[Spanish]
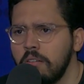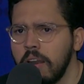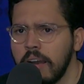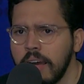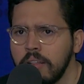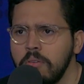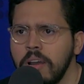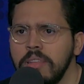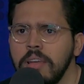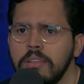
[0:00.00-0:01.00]
con la cara de un
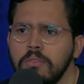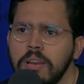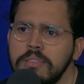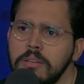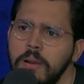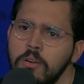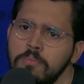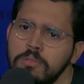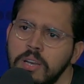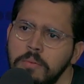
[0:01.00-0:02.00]
candidato que le servía
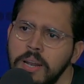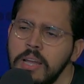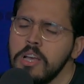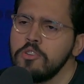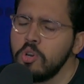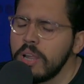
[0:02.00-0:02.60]
como sábana. Yo